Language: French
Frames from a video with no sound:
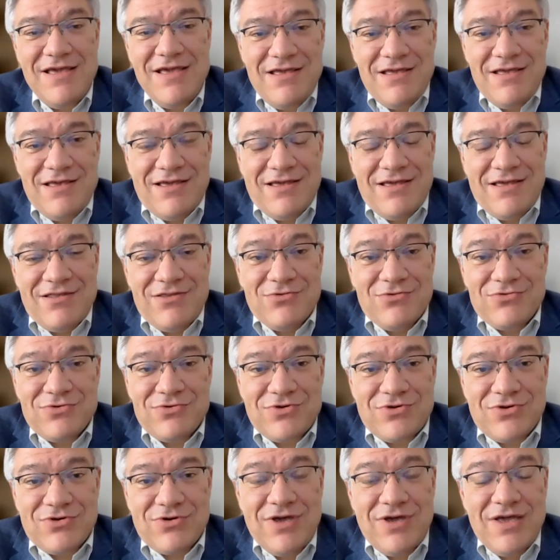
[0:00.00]
Euh,
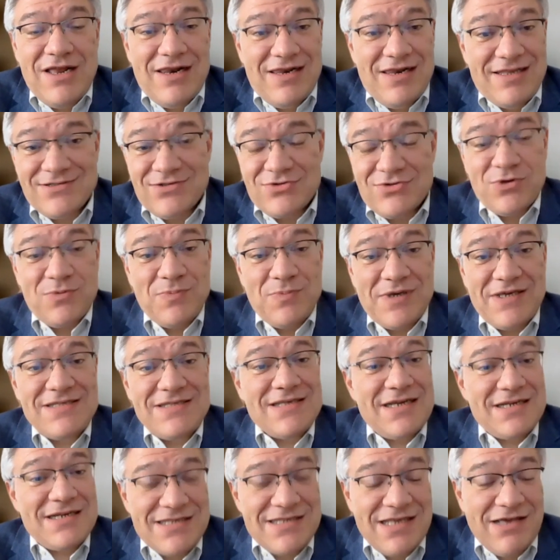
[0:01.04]
donc, les entreprises,
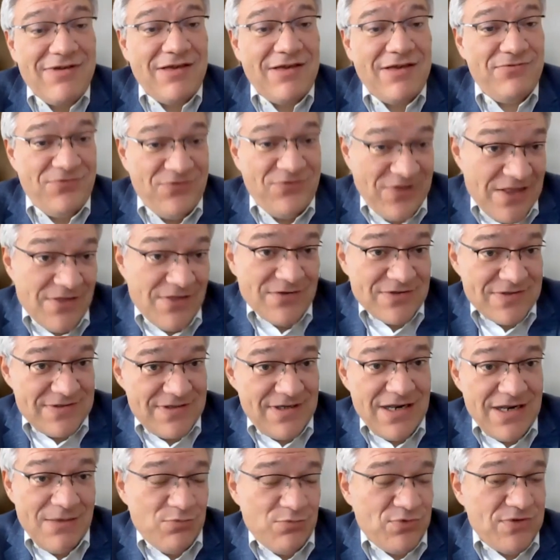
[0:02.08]
elles servent à
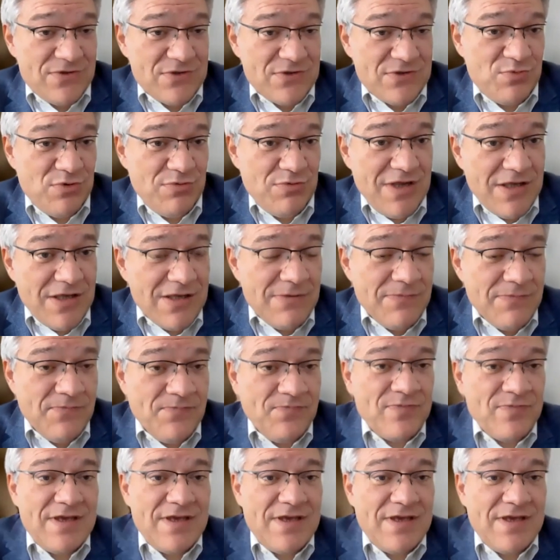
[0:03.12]
financer la puissance publique